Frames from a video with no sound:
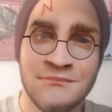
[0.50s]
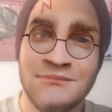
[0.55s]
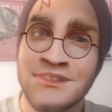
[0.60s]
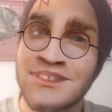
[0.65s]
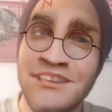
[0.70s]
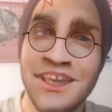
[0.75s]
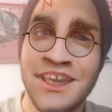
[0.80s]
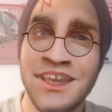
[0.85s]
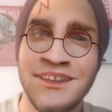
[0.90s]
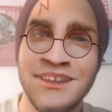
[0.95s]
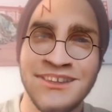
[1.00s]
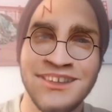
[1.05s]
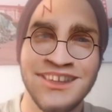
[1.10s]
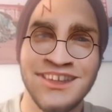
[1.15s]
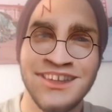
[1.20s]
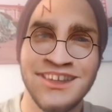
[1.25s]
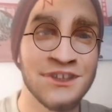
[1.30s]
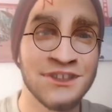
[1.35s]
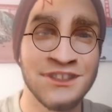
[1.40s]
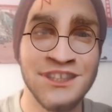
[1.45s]
Sí,
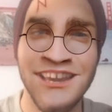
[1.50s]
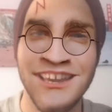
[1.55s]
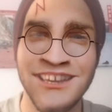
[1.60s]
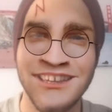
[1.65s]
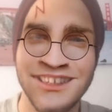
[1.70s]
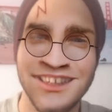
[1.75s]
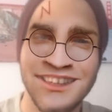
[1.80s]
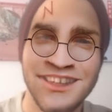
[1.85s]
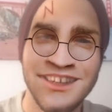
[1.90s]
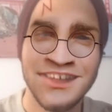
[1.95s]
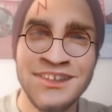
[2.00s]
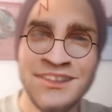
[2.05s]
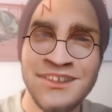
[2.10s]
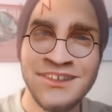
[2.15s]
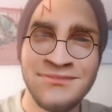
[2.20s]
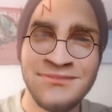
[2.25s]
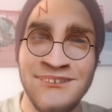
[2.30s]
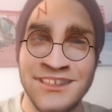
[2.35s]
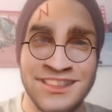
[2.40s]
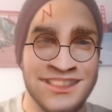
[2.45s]
lo sé.
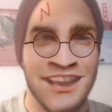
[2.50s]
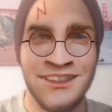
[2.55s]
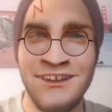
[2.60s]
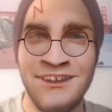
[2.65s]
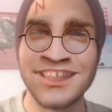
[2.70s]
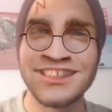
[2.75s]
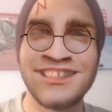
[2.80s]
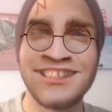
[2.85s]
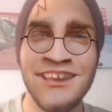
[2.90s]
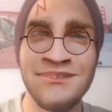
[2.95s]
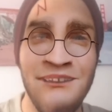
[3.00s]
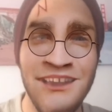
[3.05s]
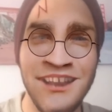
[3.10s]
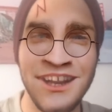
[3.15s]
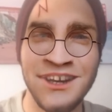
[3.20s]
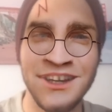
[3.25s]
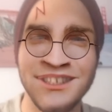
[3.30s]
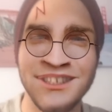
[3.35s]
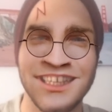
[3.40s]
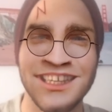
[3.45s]
¡Me echabais de
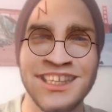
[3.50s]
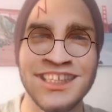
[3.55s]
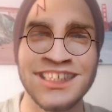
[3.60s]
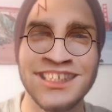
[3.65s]
menos!